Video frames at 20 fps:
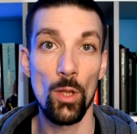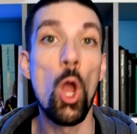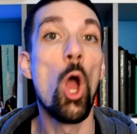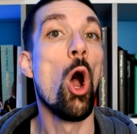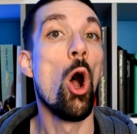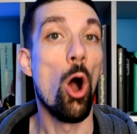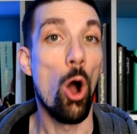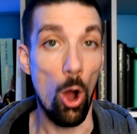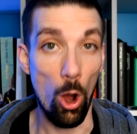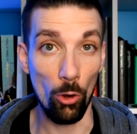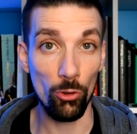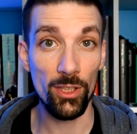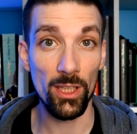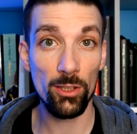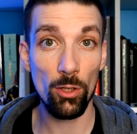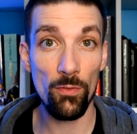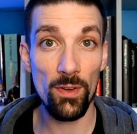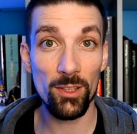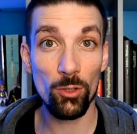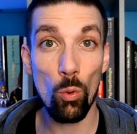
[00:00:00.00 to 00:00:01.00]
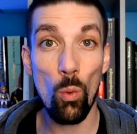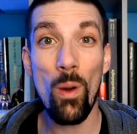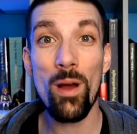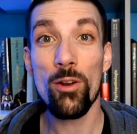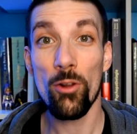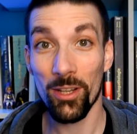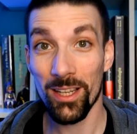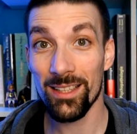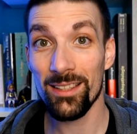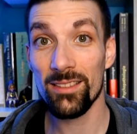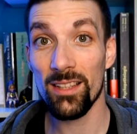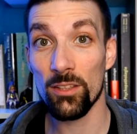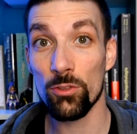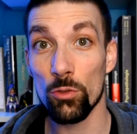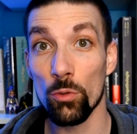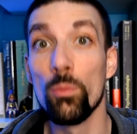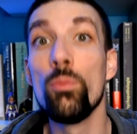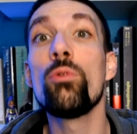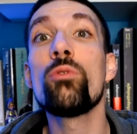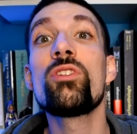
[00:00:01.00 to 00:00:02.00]
Hein. En 83,
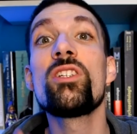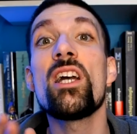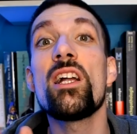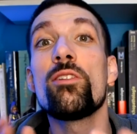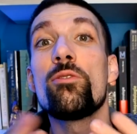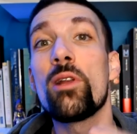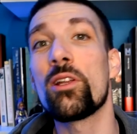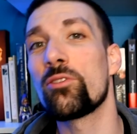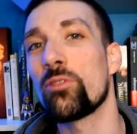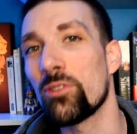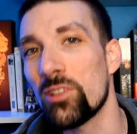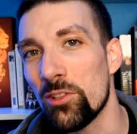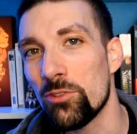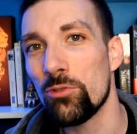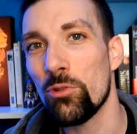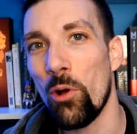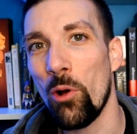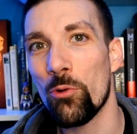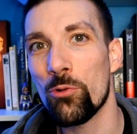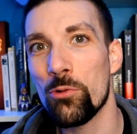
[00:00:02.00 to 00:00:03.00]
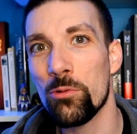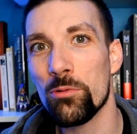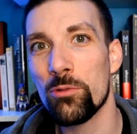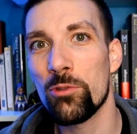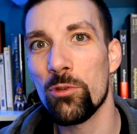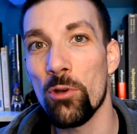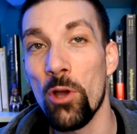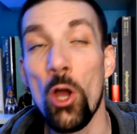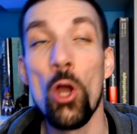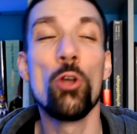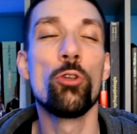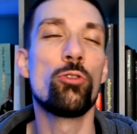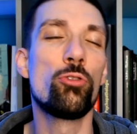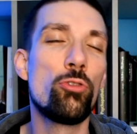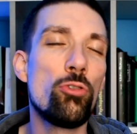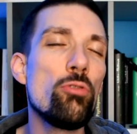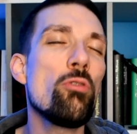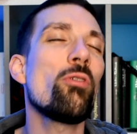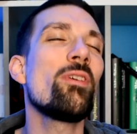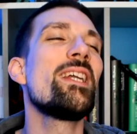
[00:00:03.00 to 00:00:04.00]
l'Organisation mondiale de la santé se rend compte que
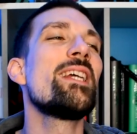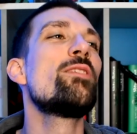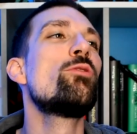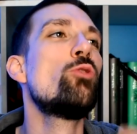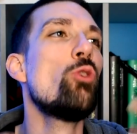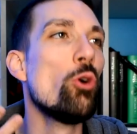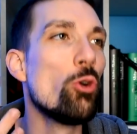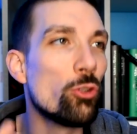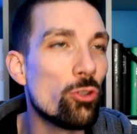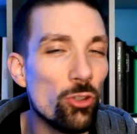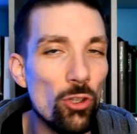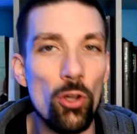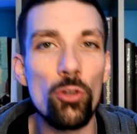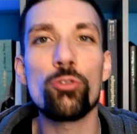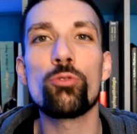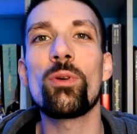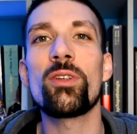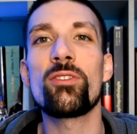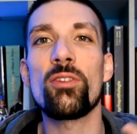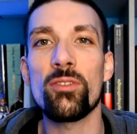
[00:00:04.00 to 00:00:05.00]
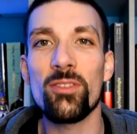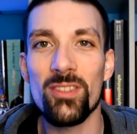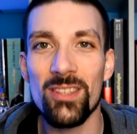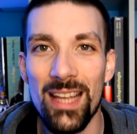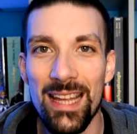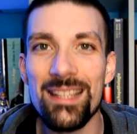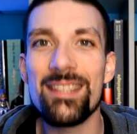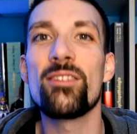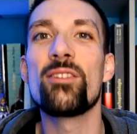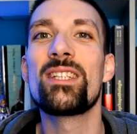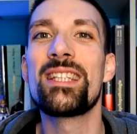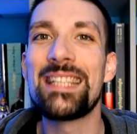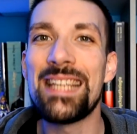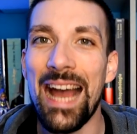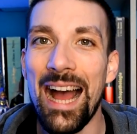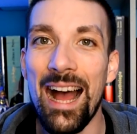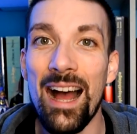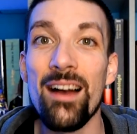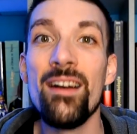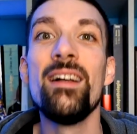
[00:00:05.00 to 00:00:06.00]
sur les 267
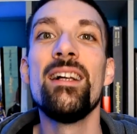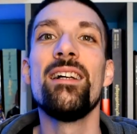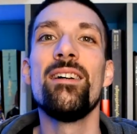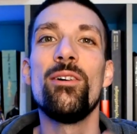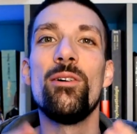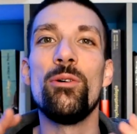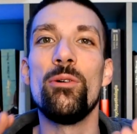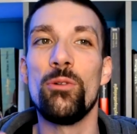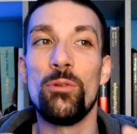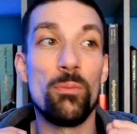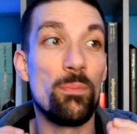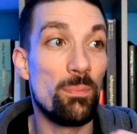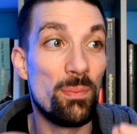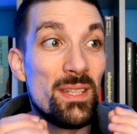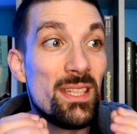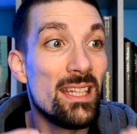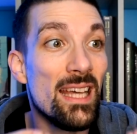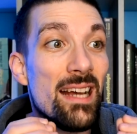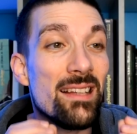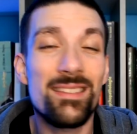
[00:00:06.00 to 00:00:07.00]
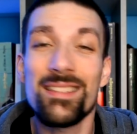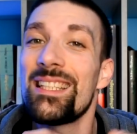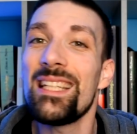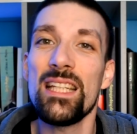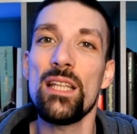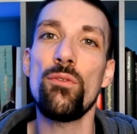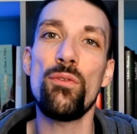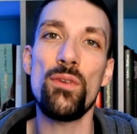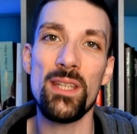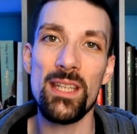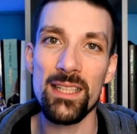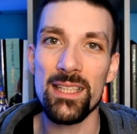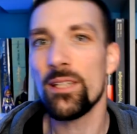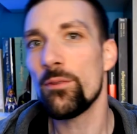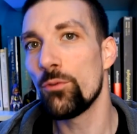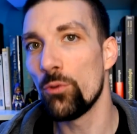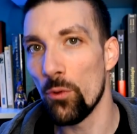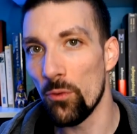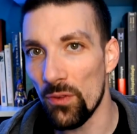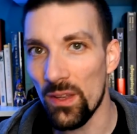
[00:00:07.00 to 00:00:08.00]
cas euh, bien
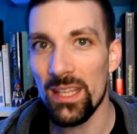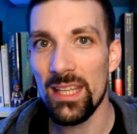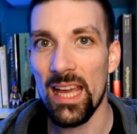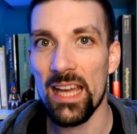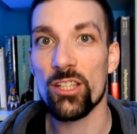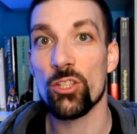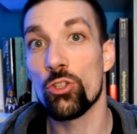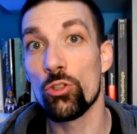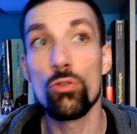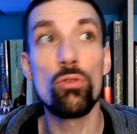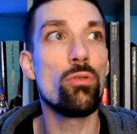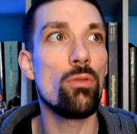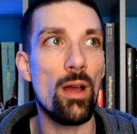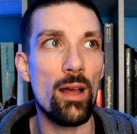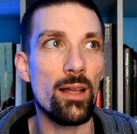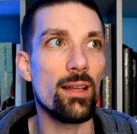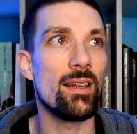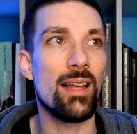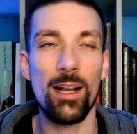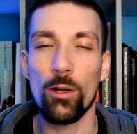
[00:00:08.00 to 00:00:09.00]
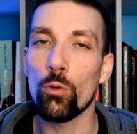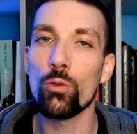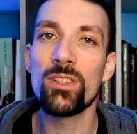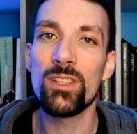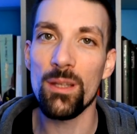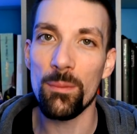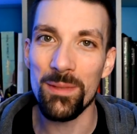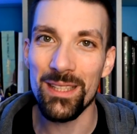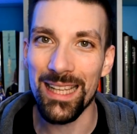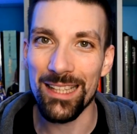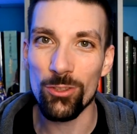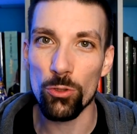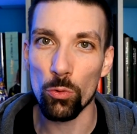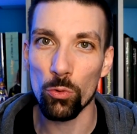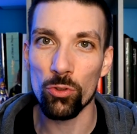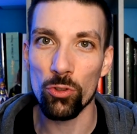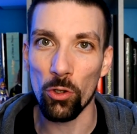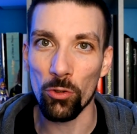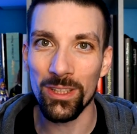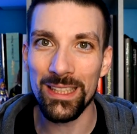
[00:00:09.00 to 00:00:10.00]
significatifs de VIH dus à de la contamination
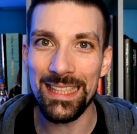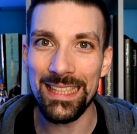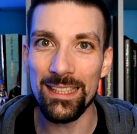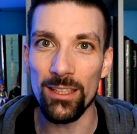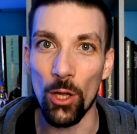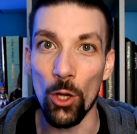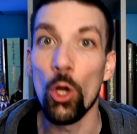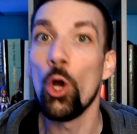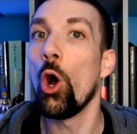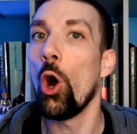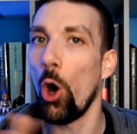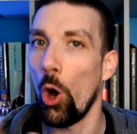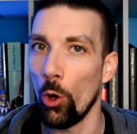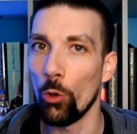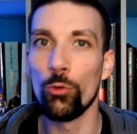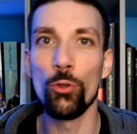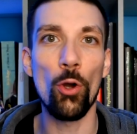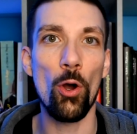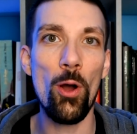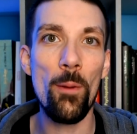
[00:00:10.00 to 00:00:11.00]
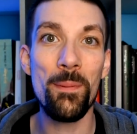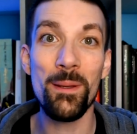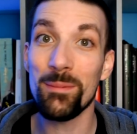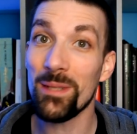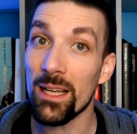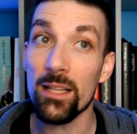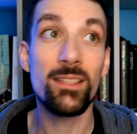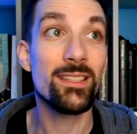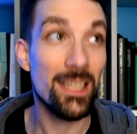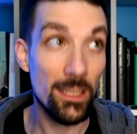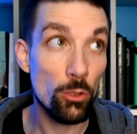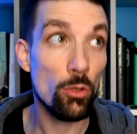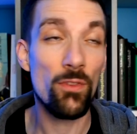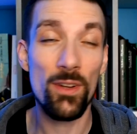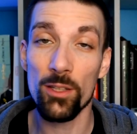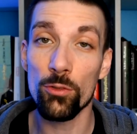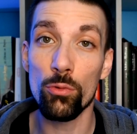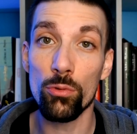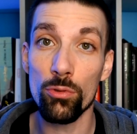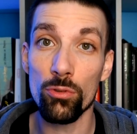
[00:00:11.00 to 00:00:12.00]
sanguine en Europe, eh bien
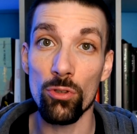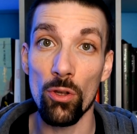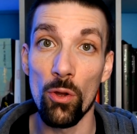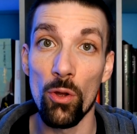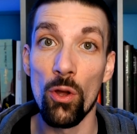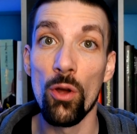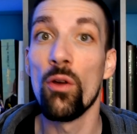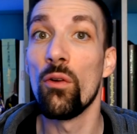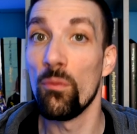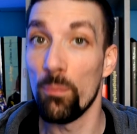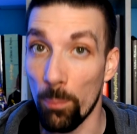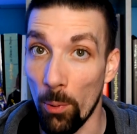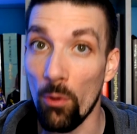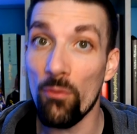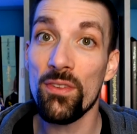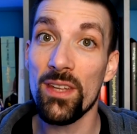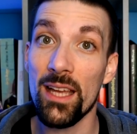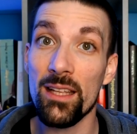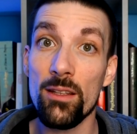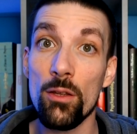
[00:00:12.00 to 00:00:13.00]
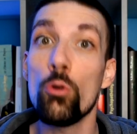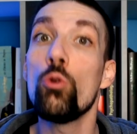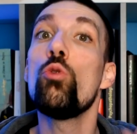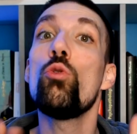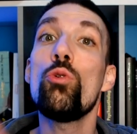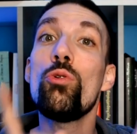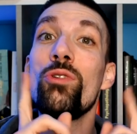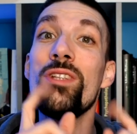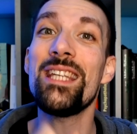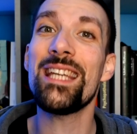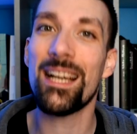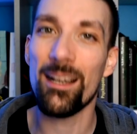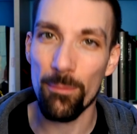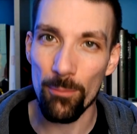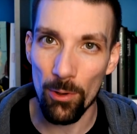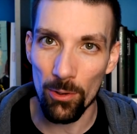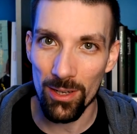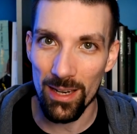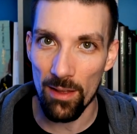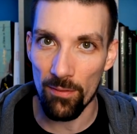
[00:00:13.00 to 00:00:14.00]
92 proviennent
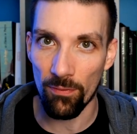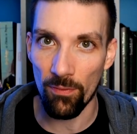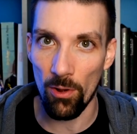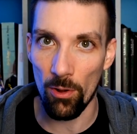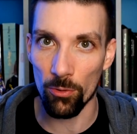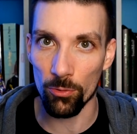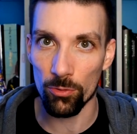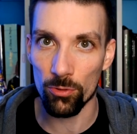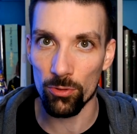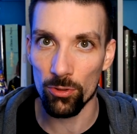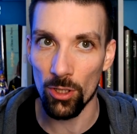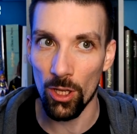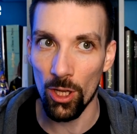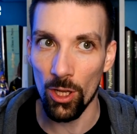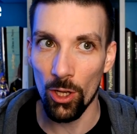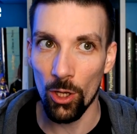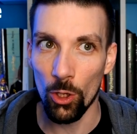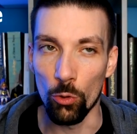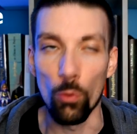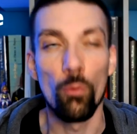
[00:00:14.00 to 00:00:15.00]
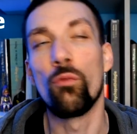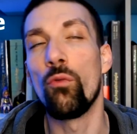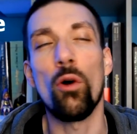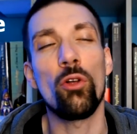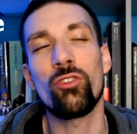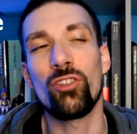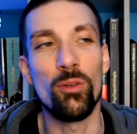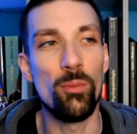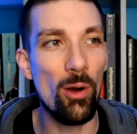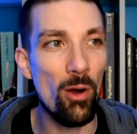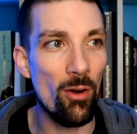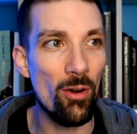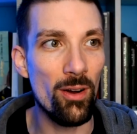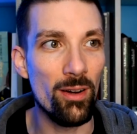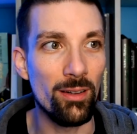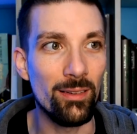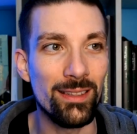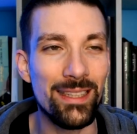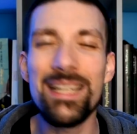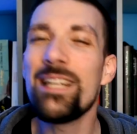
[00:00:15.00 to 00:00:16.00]
uniquement de la France. Forcément,
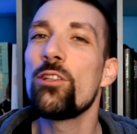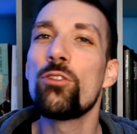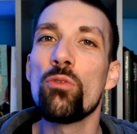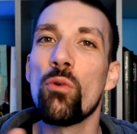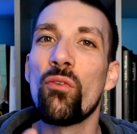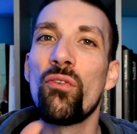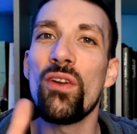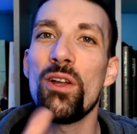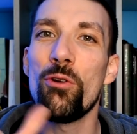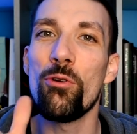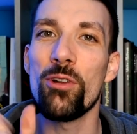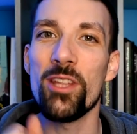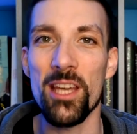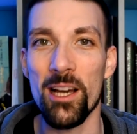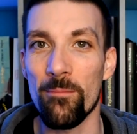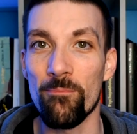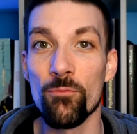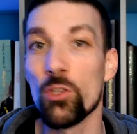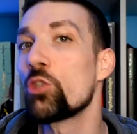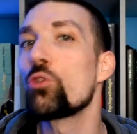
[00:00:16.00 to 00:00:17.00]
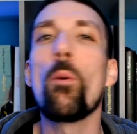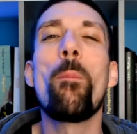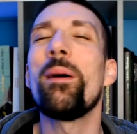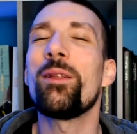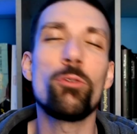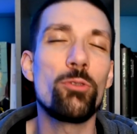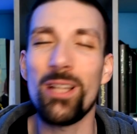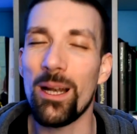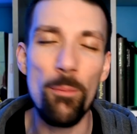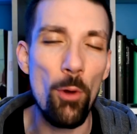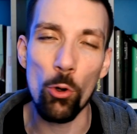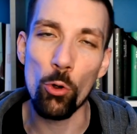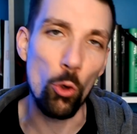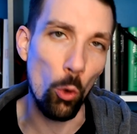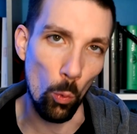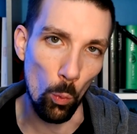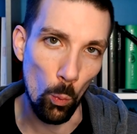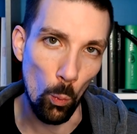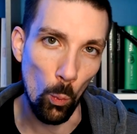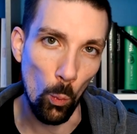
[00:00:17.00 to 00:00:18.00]
hein. ils ont fait le lien, ils sont pas totalement cons.